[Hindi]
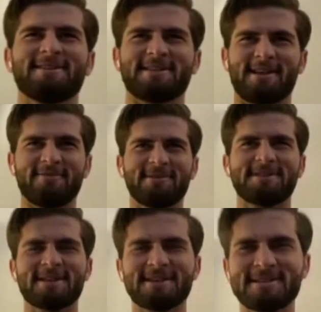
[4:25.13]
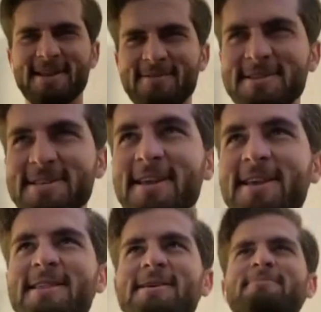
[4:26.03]
सेल्फ स्टेक सेल्फ
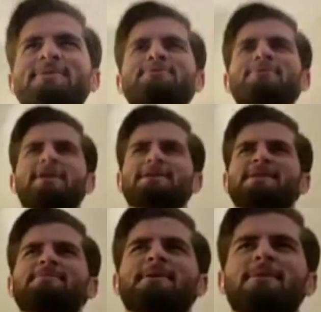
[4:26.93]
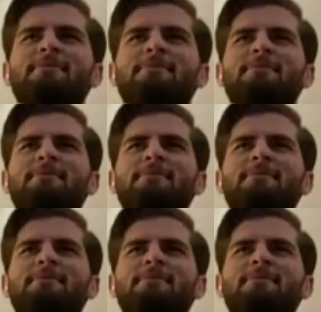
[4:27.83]
स्टेक की नहीं बस वो एक टीम का